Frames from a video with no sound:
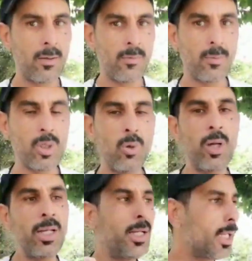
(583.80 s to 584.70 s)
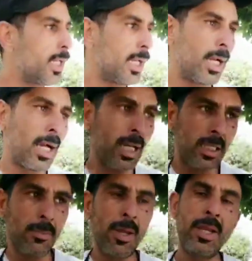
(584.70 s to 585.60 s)
فهمتي ولكن هذيك لي كارت
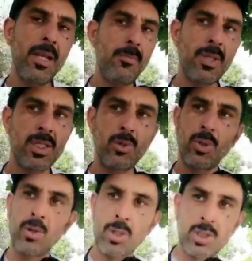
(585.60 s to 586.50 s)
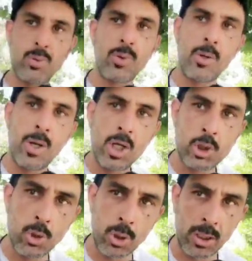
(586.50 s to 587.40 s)
دابا حنا لمن تنوريوها تنوريوها
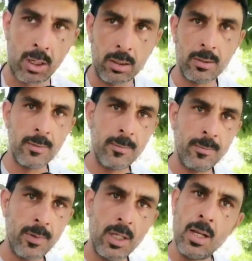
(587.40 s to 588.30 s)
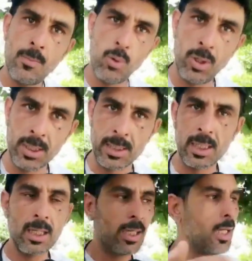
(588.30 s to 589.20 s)
للشرطه البوليس
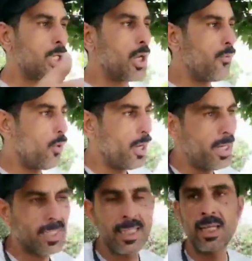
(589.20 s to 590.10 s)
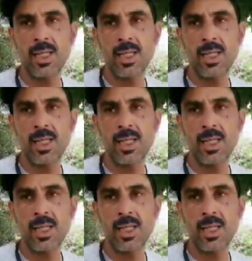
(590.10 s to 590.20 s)
الا شافوها الناس هنا